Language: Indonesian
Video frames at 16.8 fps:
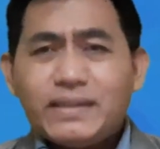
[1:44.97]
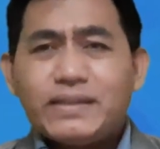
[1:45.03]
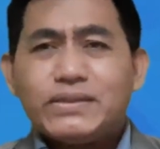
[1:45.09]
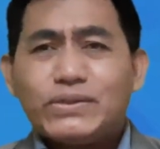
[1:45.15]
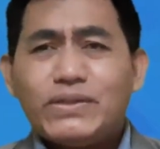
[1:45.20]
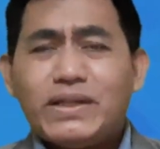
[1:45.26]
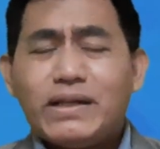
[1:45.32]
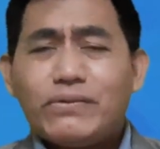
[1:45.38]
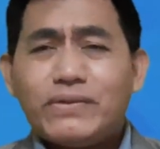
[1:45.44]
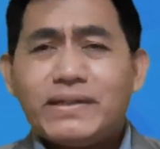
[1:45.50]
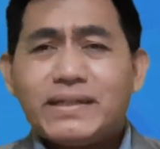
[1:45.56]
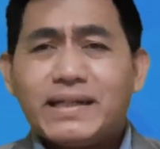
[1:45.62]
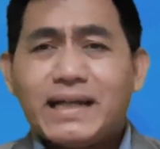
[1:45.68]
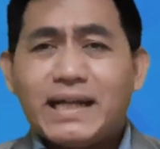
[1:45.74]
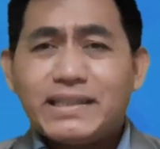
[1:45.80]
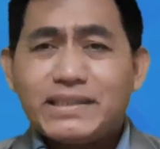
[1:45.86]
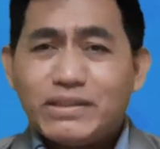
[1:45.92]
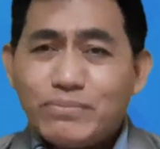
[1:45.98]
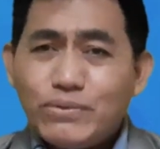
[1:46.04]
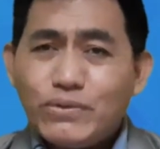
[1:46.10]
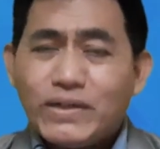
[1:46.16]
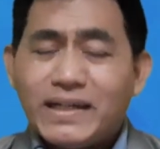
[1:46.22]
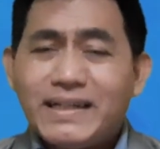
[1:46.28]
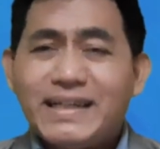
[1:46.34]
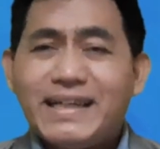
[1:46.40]
Saudara yang kekasih,
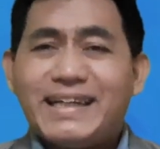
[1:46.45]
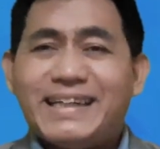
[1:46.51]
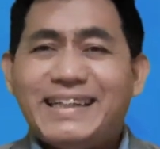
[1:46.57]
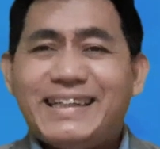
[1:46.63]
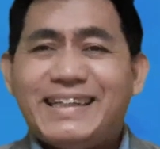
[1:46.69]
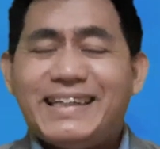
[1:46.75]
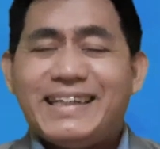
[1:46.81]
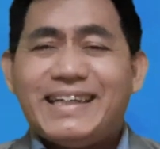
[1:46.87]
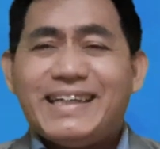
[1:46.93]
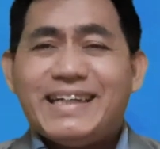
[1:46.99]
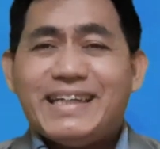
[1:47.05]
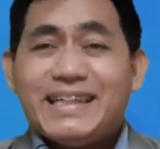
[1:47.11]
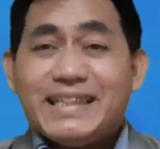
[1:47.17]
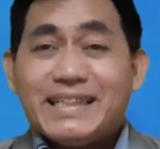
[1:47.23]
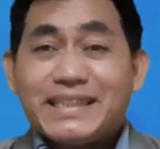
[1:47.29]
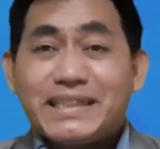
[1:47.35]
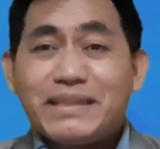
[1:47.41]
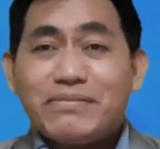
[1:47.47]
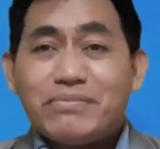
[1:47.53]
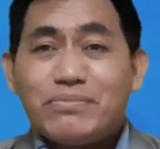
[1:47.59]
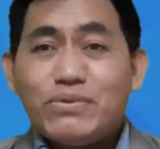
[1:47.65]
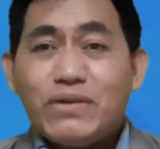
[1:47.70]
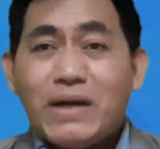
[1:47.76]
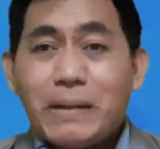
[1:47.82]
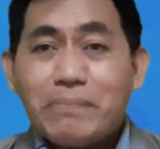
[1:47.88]
bukankah ini
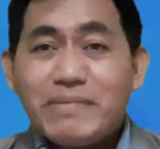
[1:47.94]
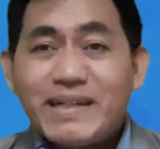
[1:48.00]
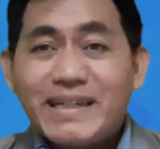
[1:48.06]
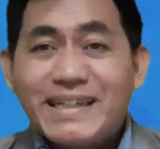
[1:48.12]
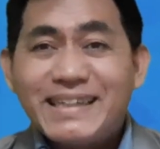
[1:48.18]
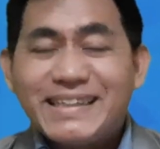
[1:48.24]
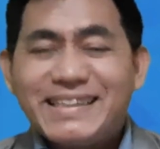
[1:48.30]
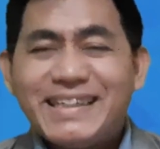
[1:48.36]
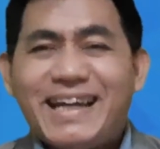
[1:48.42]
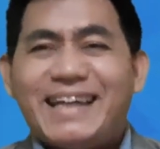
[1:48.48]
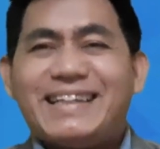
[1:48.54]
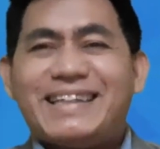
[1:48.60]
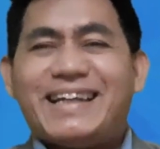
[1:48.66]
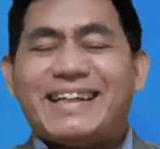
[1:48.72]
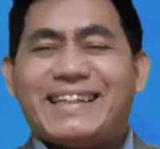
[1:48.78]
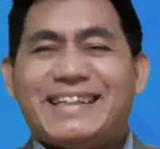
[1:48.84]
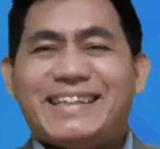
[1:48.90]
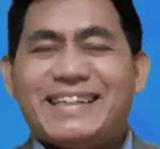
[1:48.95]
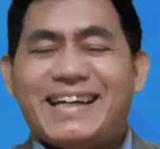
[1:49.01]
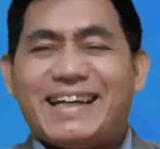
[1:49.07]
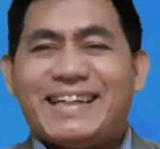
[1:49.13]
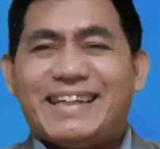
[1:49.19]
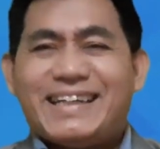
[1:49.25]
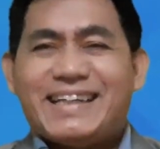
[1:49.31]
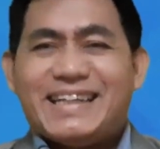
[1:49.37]
sebuah pekerjaan yang
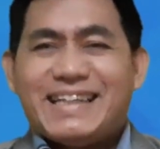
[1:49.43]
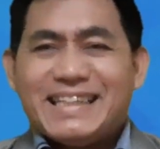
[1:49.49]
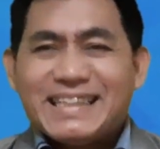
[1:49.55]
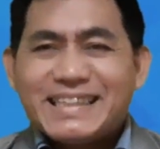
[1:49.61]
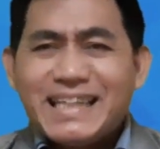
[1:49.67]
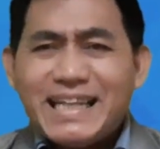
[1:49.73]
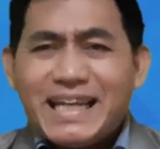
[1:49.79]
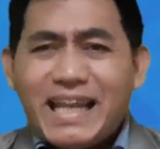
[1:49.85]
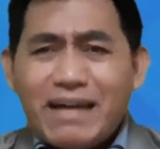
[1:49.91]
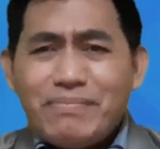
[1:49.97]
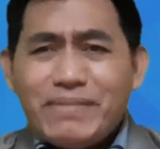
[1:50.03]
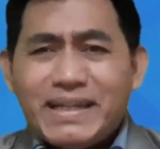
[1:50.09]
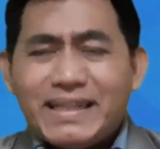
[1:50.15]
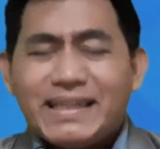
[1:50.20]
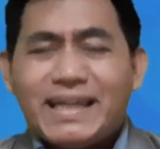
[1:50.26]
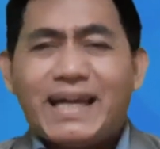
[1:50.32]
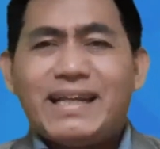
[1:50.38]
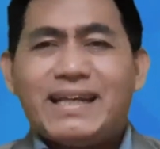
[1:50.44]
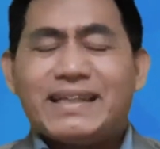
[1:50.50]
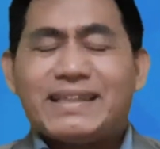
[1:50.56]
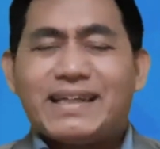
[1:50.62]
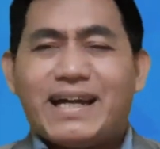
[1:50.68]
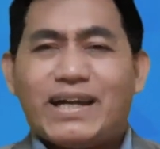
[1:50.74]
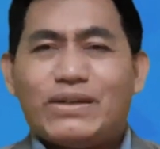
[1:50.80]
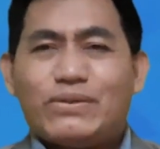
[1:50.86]
indah? Selama kita ada di
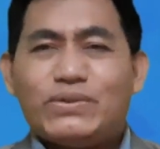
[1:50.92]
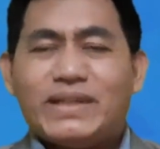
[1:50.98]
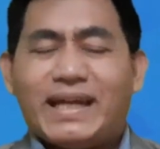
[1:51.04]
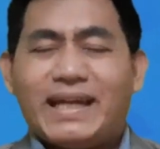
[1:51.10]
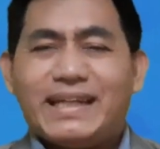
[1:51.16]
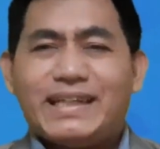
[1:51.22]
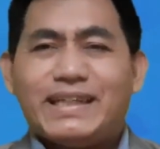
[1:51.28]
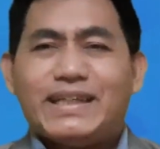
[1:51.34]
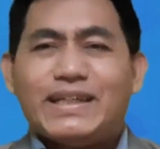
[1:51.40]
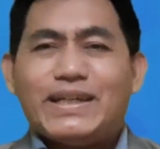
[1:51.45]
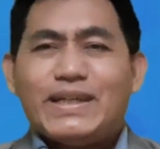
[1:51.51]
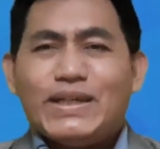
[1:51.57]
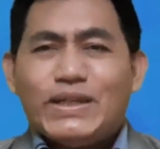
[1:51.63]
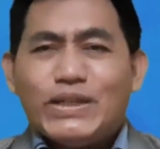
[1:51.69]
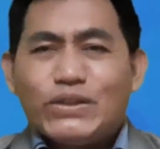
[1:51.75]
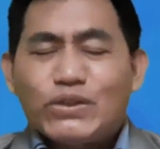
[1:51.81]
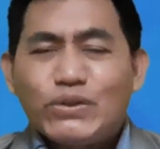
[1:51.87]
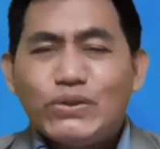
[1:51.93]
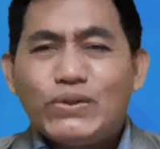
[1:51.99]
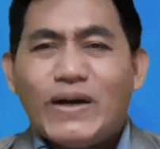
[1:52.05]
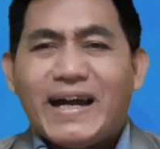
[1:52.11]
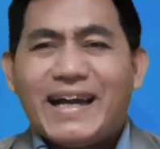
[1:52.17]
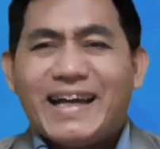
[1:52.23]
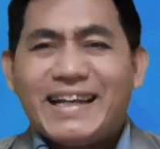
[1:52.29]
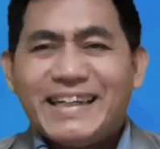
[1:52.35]
tengah dunia ini,
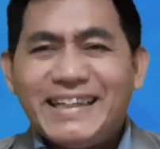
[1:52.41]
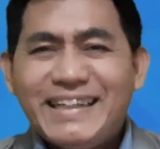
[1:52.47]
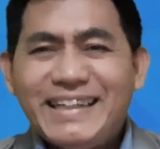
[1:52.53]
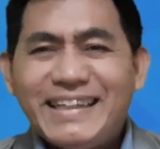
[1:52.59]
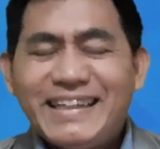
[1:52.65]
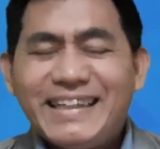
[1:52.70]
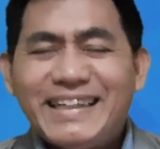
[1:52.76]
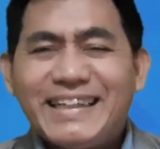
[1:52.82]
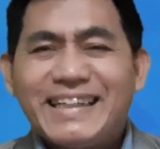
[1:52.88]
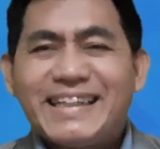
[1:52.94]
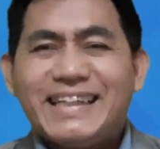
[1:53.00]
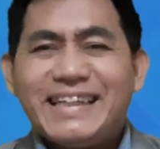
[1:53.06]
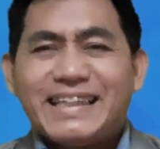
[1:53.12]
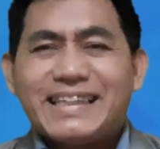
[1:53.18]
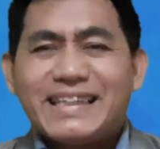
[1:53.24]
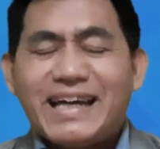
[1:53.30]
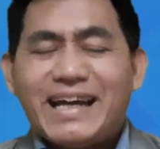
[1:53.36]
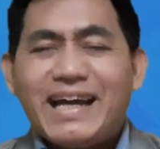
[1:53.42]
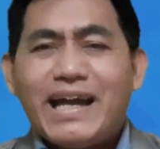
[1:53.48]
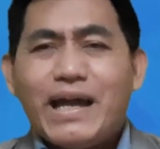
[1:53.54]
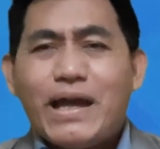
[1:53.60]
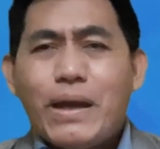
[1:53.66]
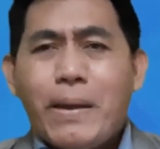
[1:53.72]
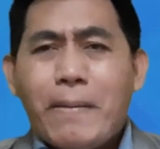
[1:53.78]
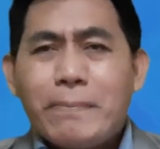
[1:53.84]
Tuhan ingin kita
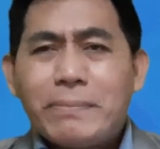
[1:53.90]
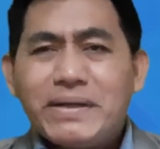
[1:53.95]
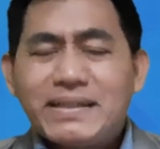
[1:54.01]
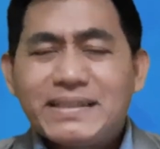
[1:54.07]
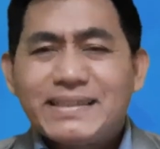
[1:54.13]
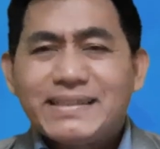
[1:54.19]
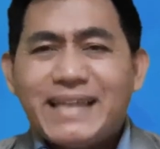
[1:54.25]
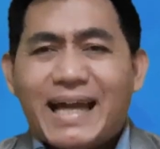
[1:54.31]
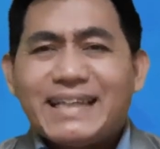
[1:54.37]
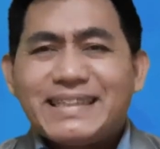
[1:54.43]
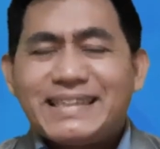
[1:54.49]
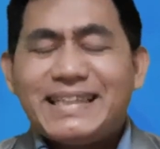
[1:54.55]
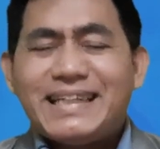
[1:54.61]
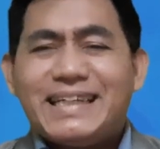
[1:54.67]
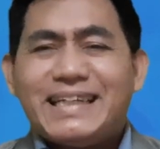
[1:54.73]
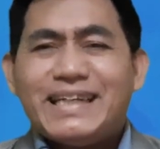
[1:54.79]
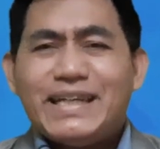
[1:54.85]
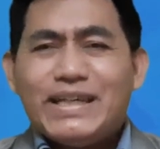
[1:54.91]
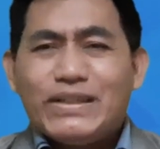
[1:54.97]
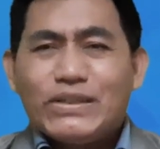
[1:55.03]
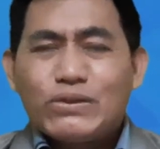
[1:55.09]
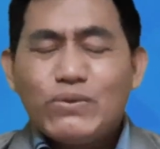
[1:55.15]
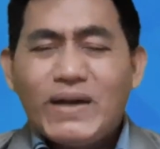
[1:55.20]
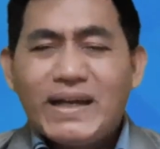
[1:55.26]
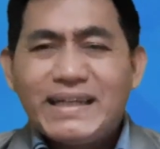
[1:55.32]
bersaksi,
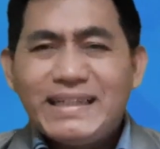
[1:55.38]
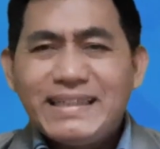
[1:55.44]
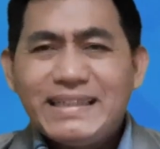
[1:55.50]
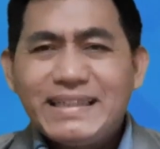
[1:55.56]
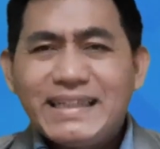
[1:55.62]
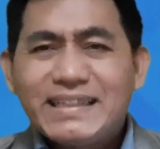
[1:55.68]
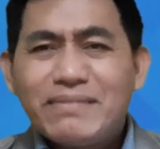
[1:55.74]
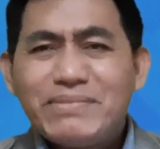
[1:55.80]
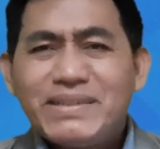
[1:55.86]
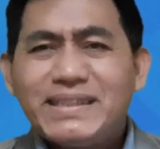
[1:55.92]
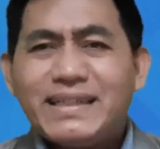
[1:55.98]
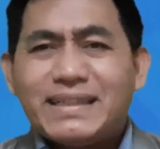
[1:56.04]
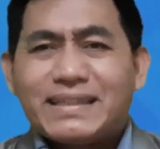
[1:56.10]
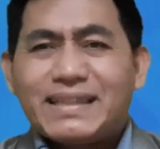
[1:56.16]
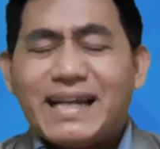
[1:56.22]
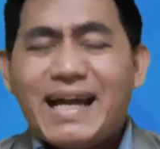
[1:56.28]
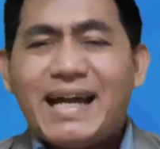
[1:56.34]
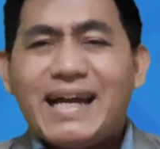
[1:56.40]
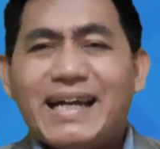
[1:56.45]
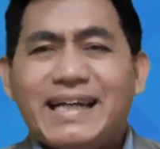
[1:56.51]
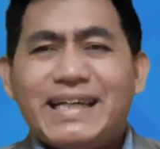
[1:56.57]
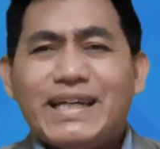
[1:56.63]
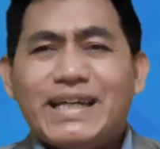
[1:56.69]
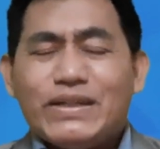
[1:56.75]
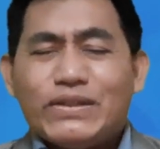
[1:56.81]
Tuhan ingin kita menjadi terang,
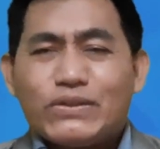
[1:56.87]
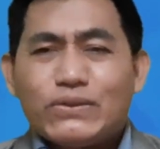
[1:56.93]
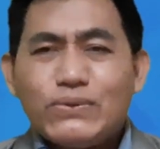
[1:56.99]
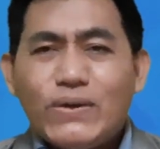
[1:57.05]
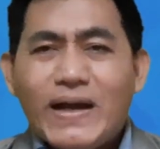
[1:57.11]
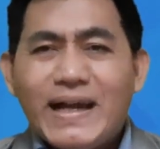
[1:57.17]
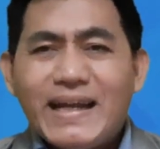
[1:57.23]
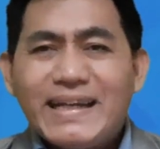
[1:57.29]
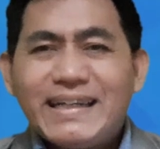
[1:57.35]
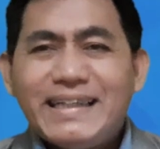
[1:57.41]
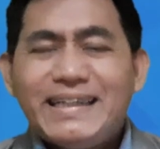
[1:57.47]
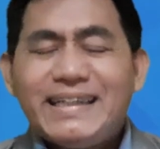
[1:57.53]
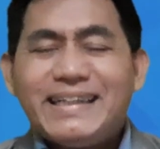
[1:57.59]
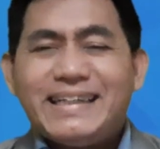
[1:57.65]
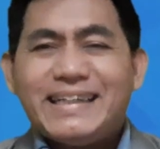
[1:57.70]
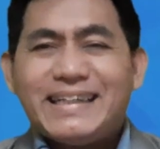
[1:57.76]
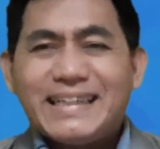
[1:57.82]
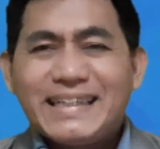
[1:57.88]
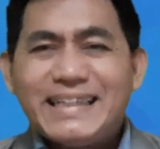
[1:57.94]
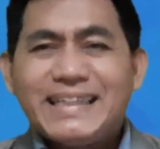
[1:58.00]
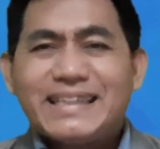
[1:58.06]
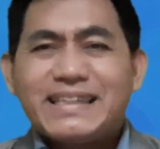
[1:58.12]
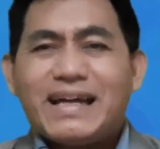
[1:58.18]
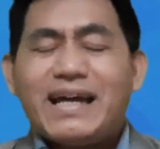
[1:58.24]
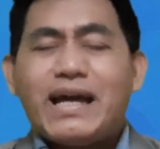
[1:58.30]
Tuhan ingin
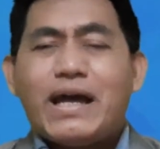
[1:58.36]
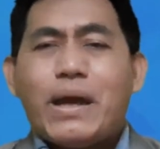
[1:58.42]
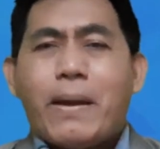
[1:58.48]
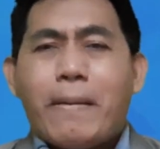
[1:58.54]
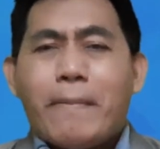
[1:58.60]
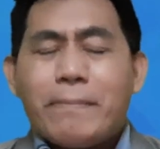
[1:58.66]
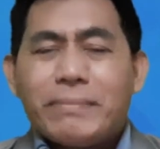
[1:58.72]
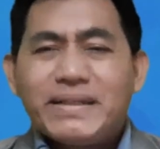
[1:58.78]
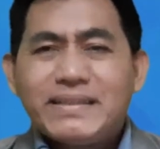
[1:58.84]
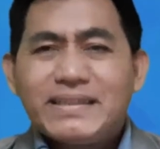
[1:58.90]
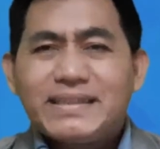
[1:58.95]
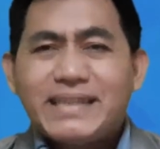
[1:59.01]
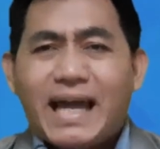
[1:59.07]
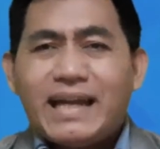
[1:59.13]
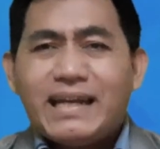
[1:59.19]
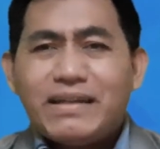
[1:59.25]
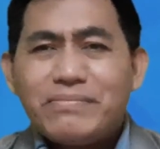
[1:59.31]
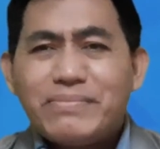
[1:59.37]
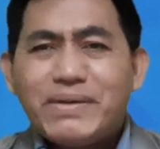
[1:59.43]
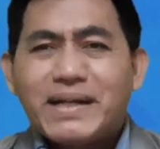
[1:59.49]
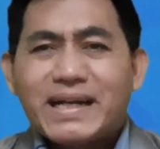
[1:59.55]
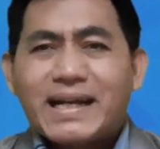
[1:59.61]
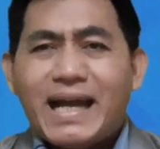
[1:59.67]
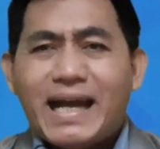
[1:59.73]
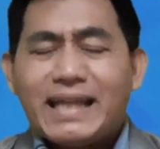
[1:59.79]
kita menjadi
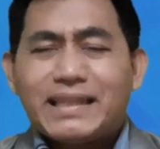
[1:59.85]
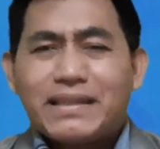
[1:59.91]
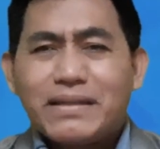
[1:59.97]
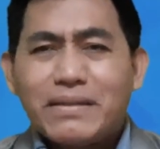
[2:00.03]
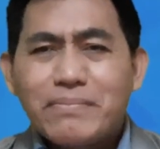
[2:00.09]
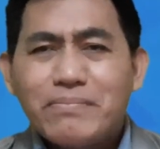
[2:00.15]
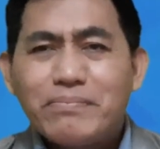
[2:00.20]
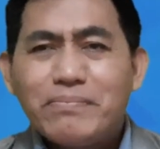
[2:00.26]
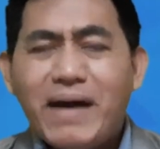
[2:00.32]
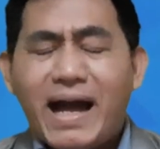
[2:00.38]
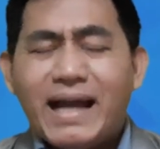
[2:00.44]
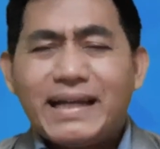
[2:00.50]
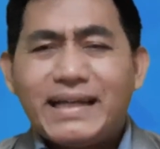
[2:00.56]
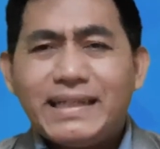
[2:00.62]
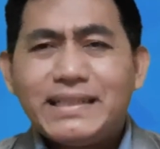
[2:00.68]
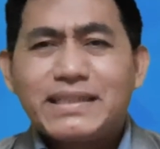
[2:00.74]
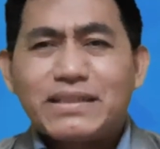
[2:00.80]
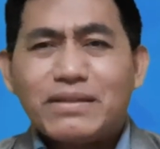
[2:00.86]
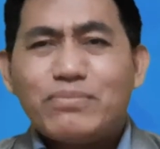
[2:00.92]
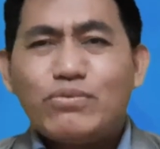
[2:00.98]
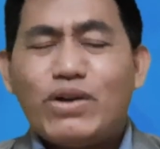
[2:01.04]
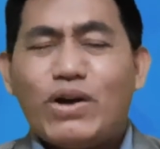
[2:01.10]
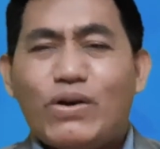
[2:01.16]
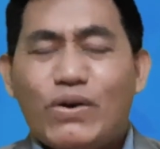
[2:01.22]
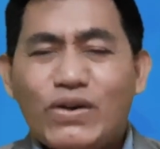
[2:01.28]
berkat bagi
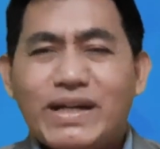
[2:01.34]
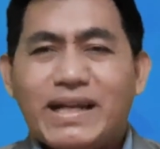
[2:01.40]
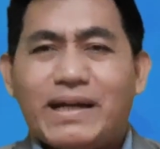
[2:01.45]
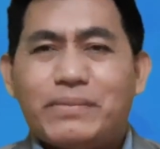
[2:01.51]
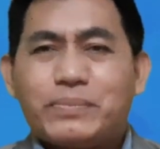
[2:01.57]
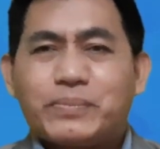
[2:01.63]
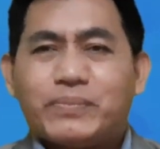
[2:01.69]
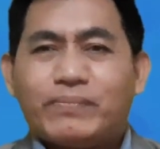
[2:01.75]
semua orang,